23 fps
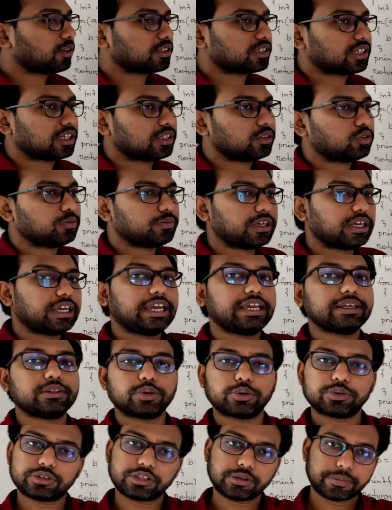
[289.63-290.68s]
এ বলছে তুমি এ
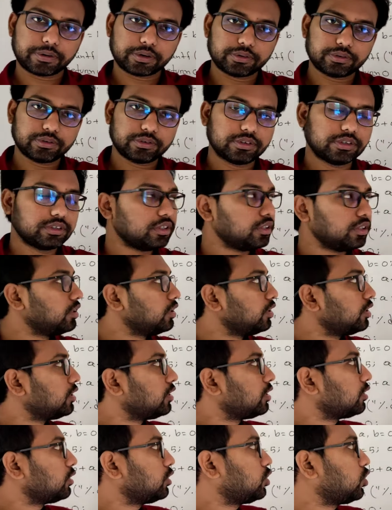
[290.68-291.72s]
ধরতে পারো
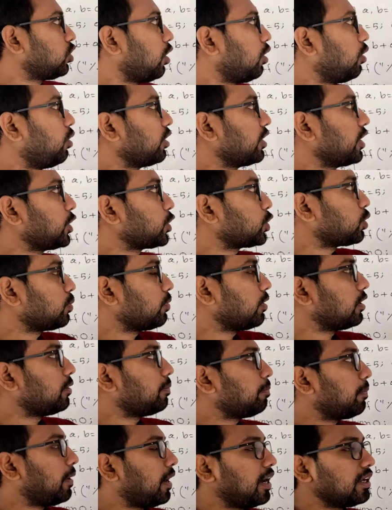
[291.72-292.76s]
চলক এর
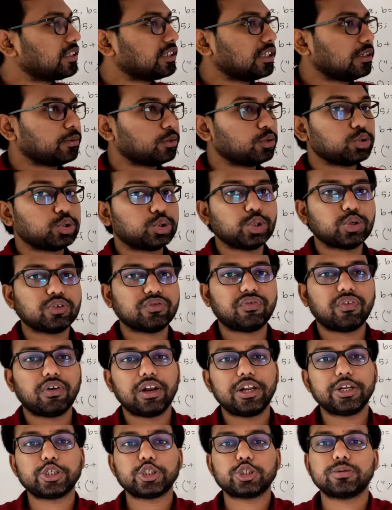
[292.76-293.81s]
সমান পাঁচ এবং
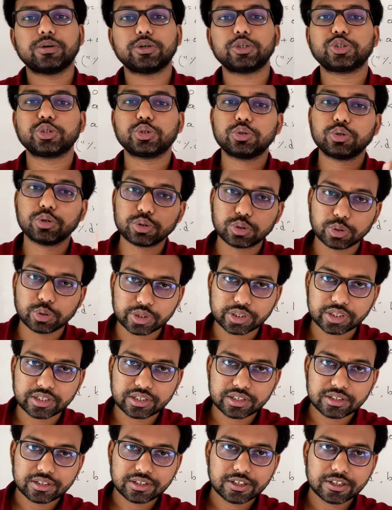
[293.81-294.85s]
যোগফল এর সমান শূন্য
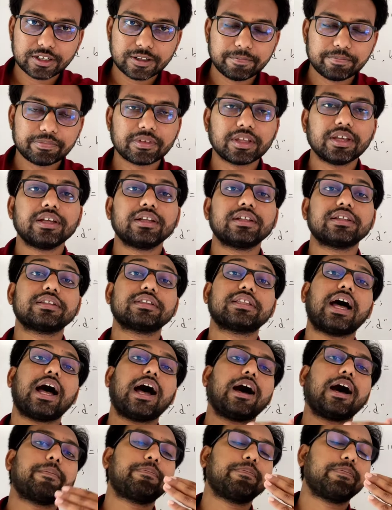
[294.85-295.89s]
ধরি
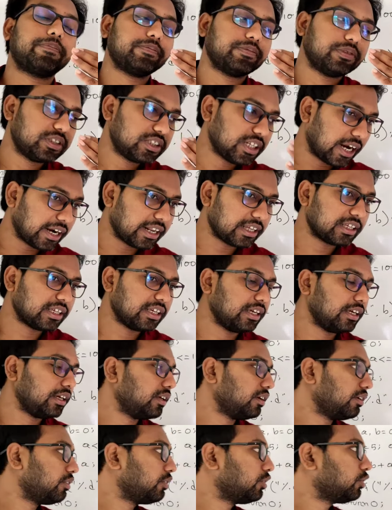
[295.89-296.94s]
ধাপ চারে
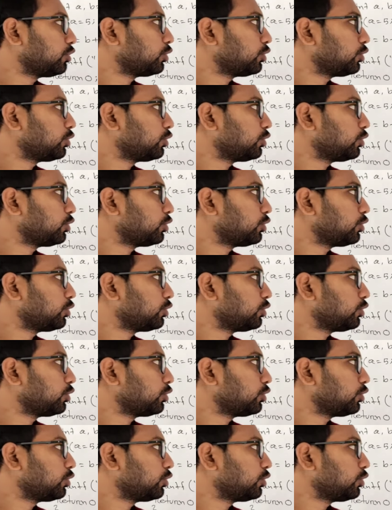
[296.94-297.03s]
গিয়ে